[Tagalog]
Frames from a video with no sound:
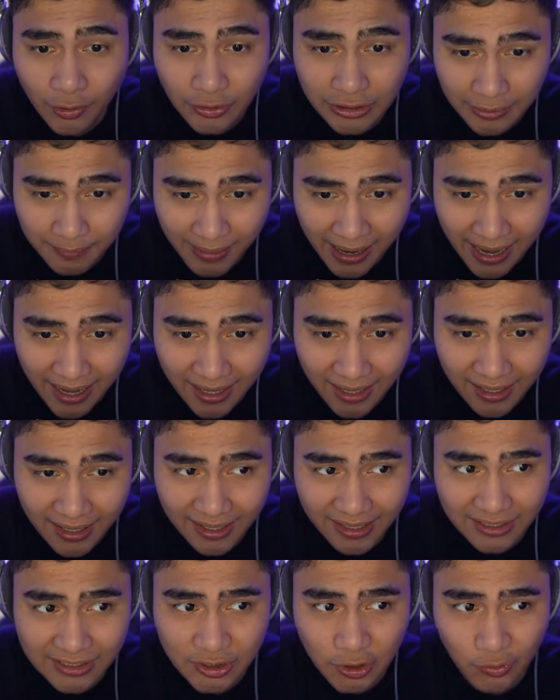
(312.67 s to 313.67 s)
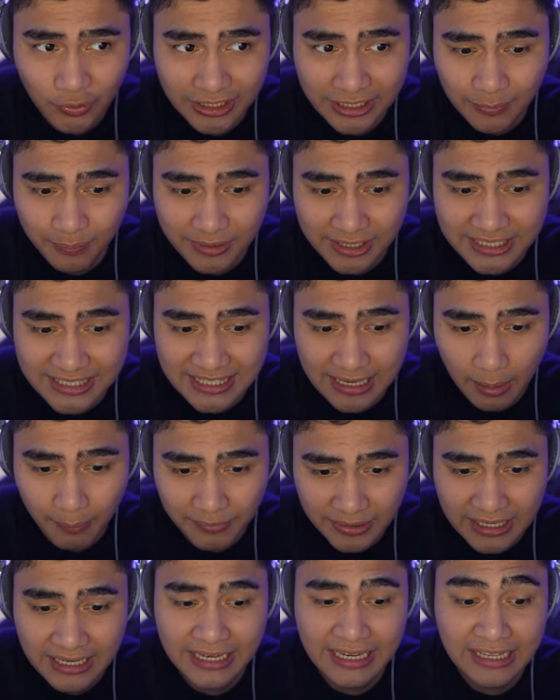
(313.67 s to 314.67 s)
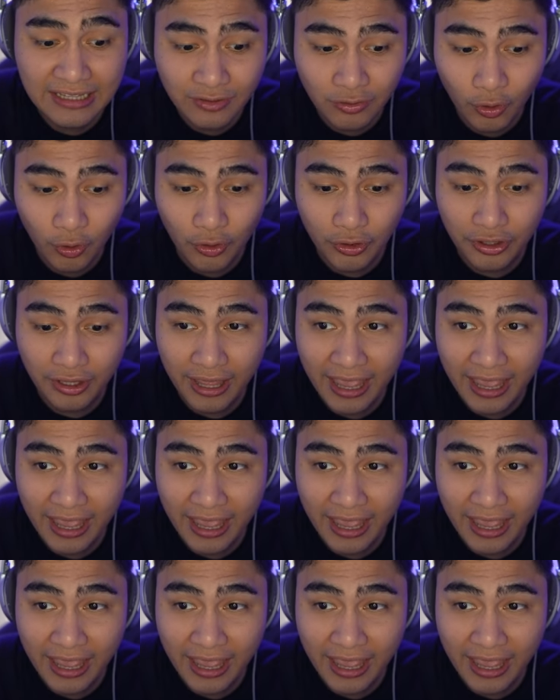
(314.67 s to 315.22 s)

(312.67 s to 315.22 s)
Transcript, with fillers: di ba? So ibig sabihin nun,